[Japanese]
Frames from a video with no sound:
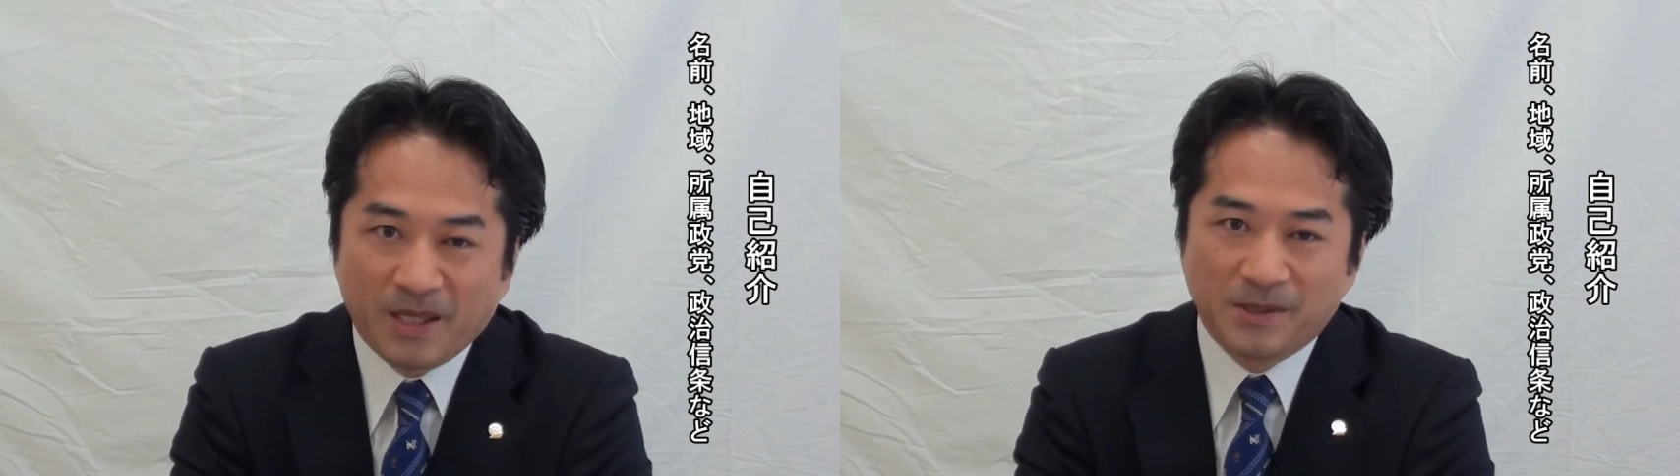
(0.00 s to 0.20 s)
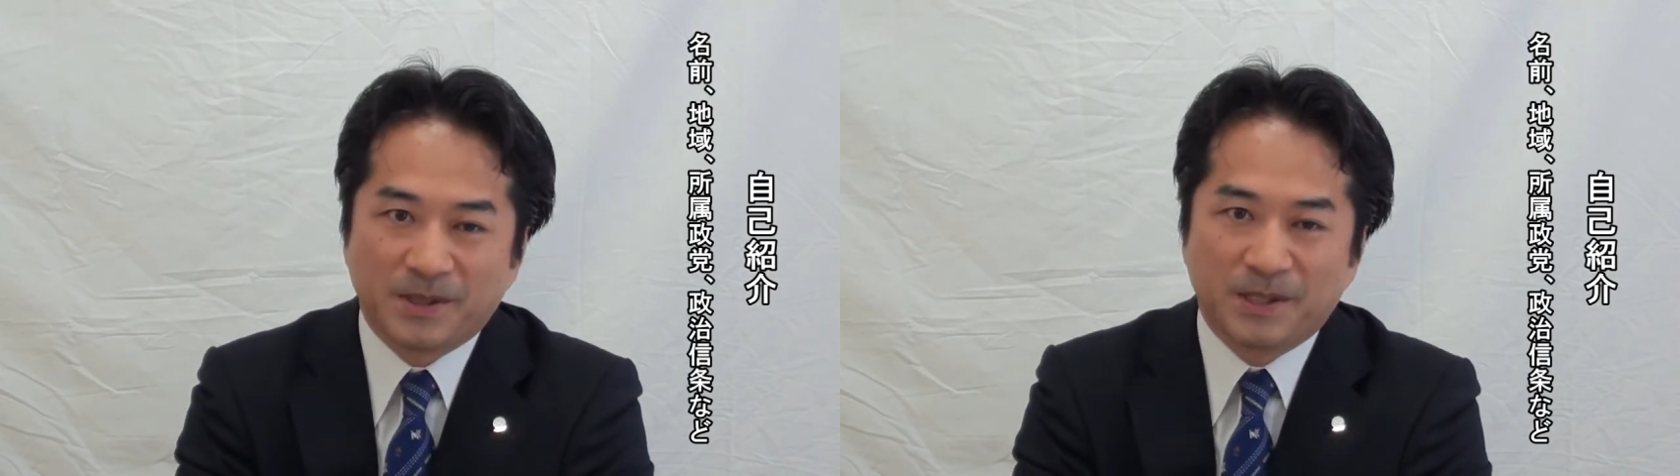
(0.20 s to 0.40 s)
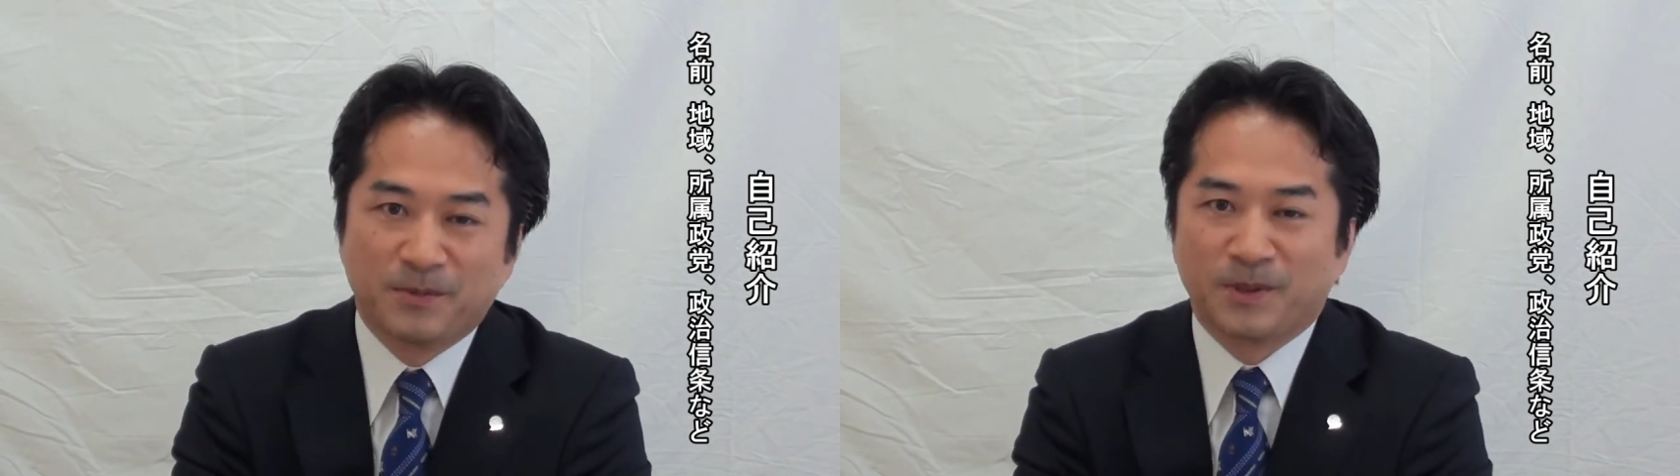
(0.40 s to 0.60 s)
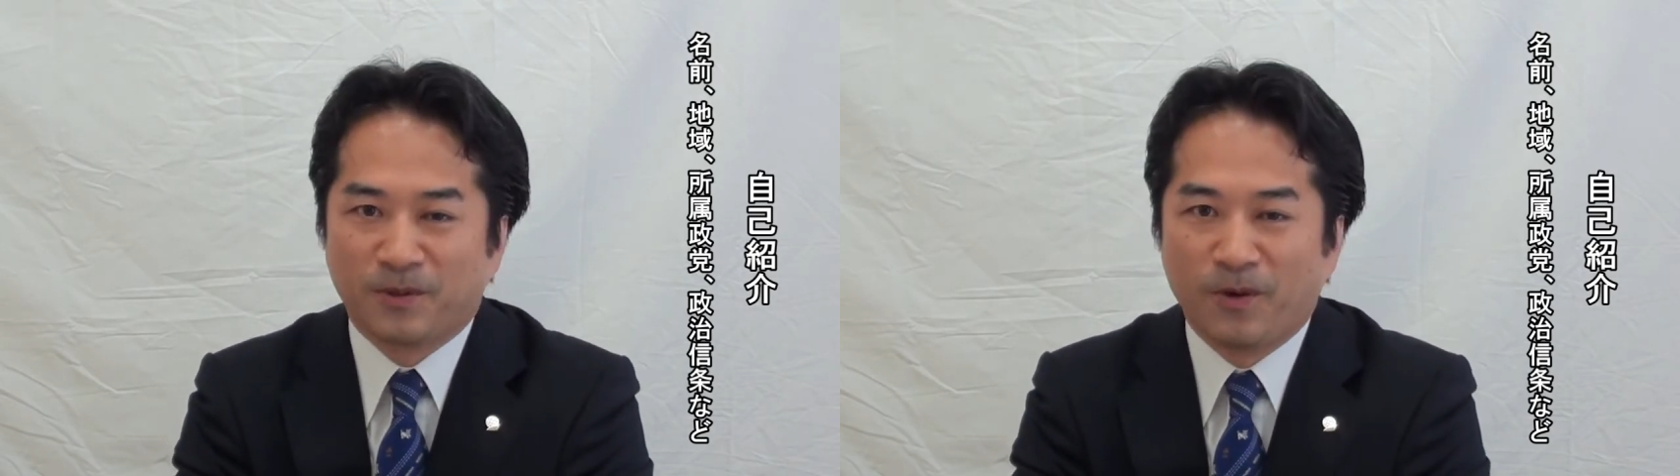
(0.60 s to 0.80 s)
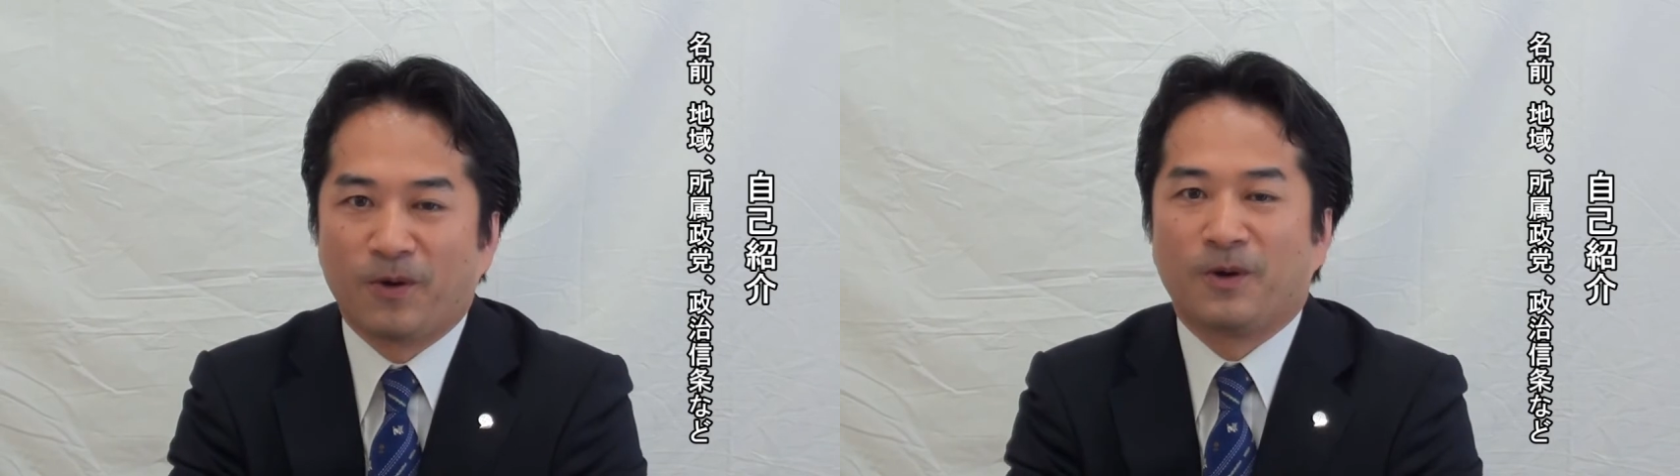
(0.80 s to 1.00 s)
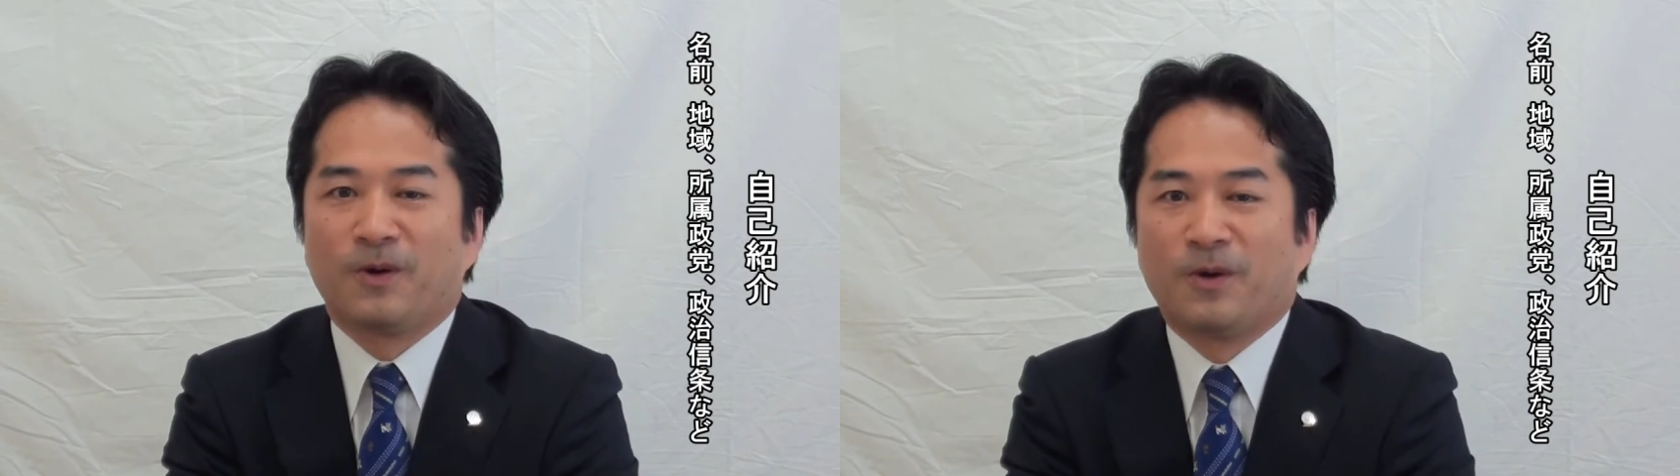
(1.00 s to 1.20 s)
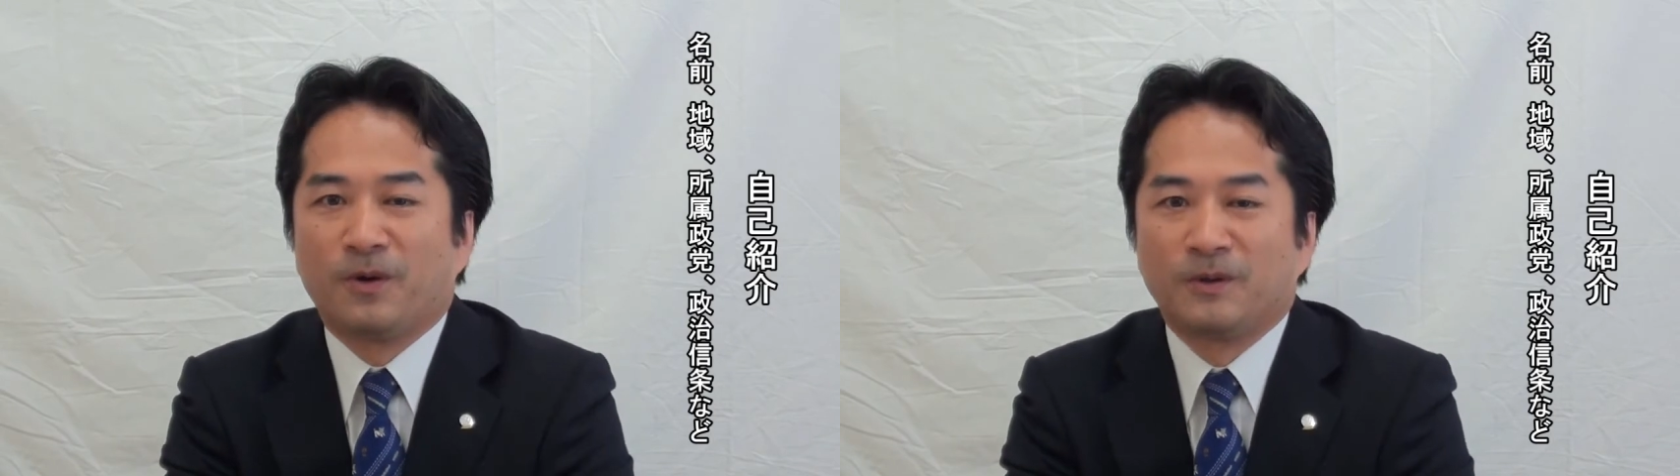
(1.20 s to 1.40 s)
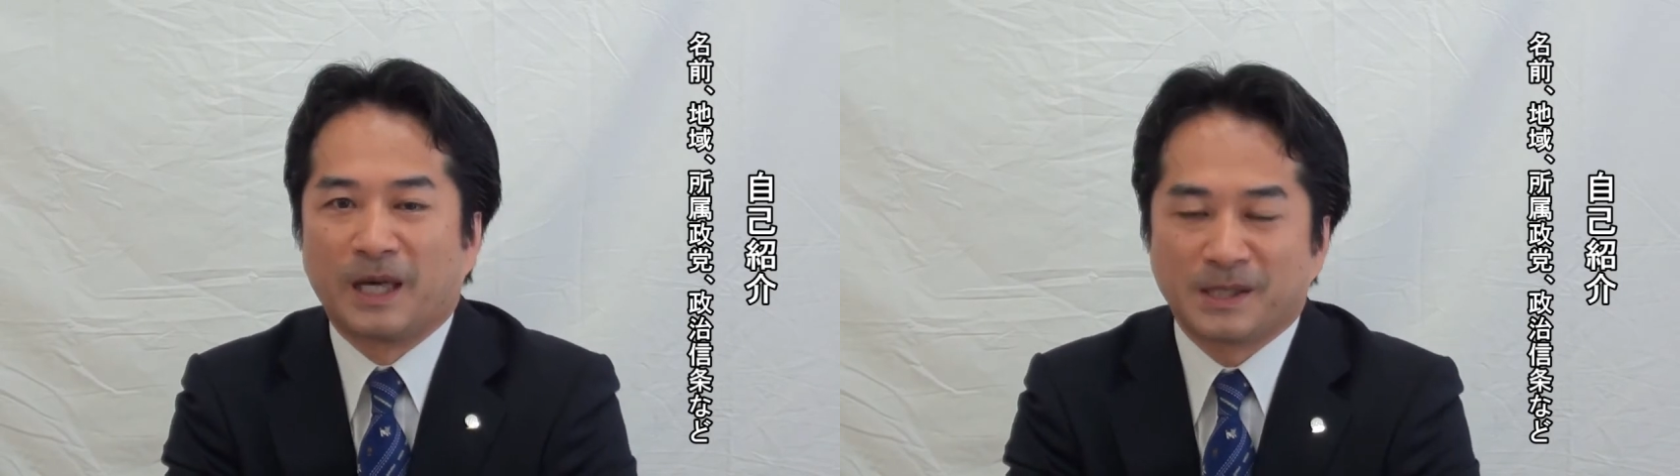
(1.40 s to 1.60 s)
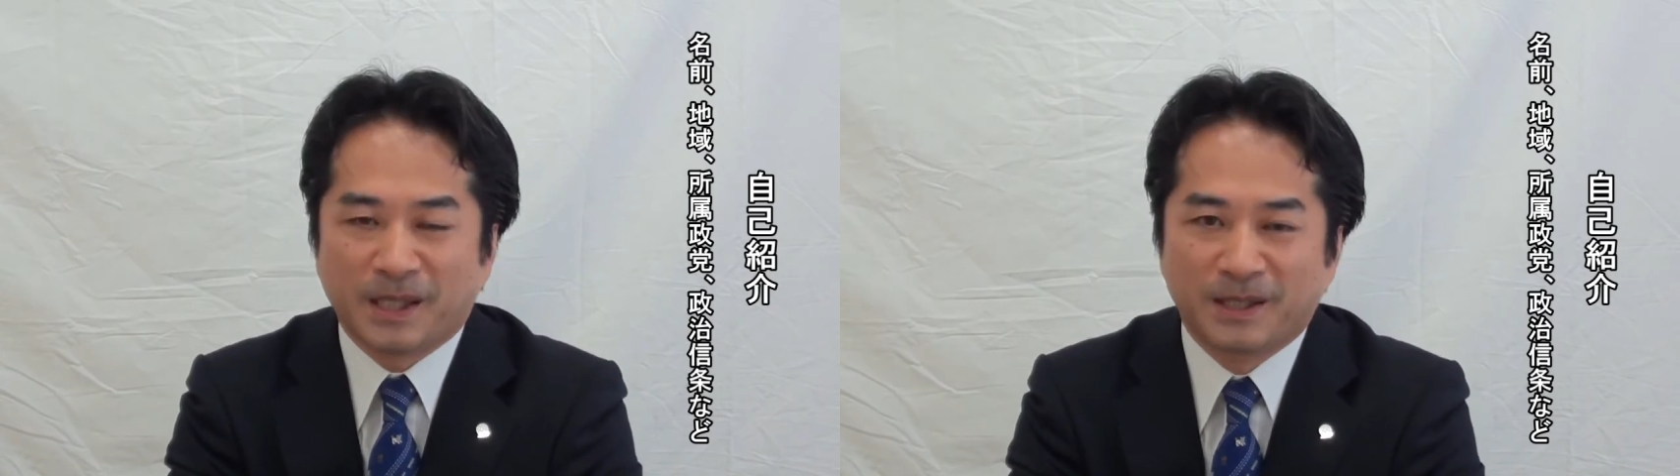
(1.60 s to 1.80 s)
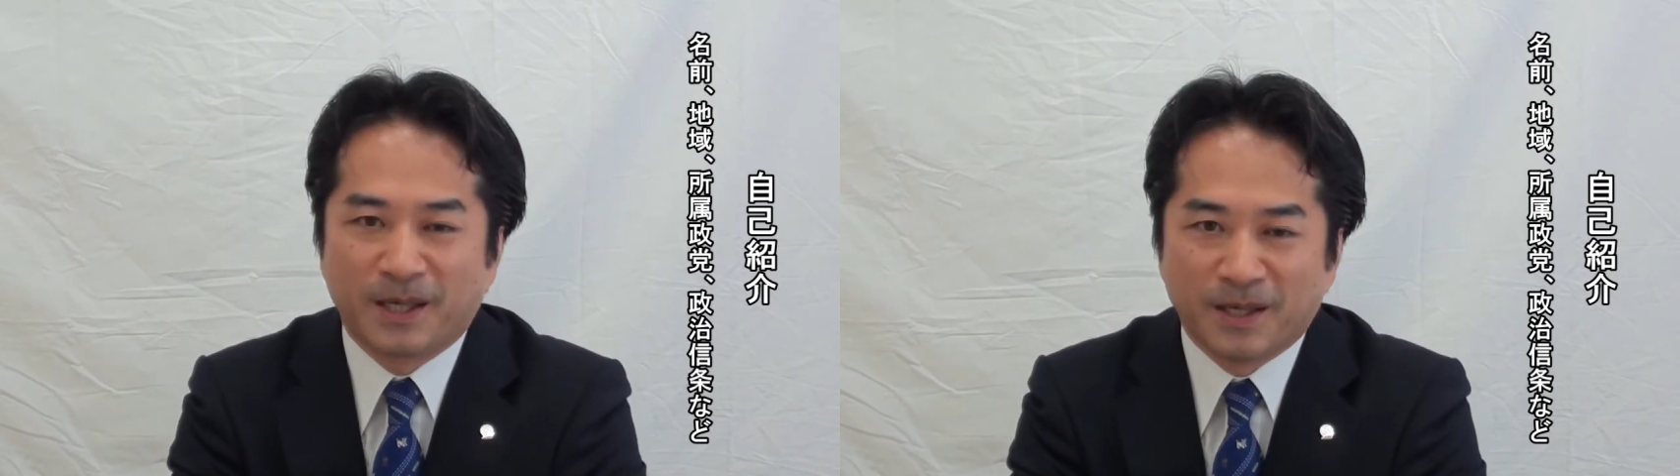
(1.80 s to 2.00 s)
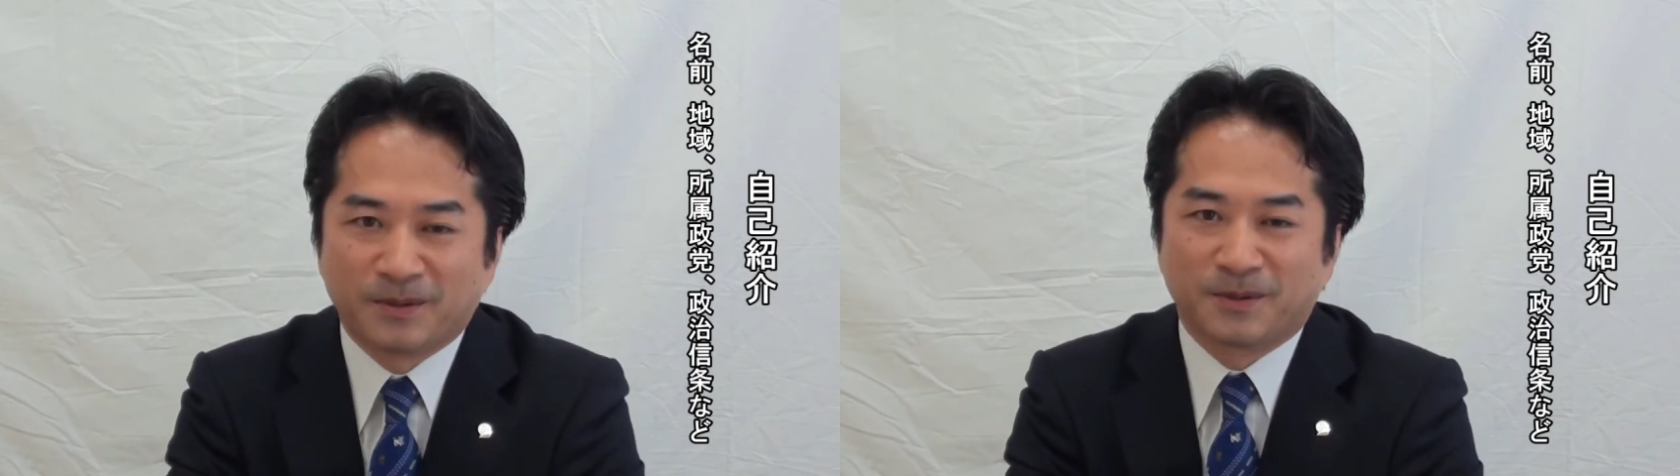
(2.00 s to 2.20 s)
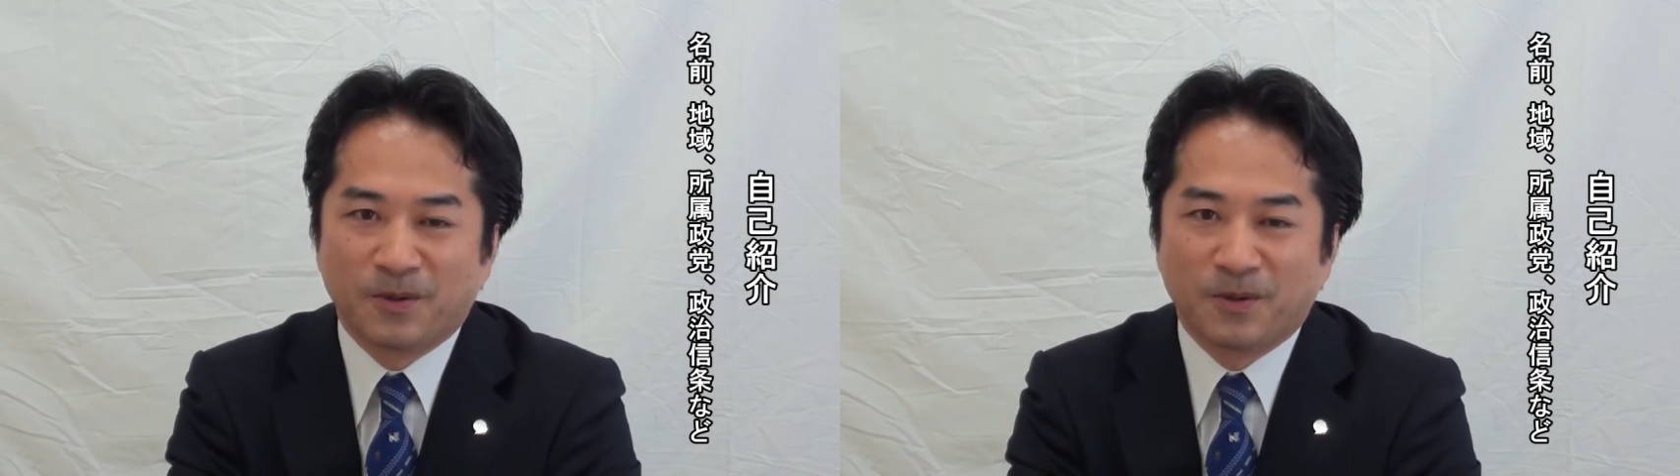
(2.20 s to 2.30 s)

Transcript: えそして地元の長崎大学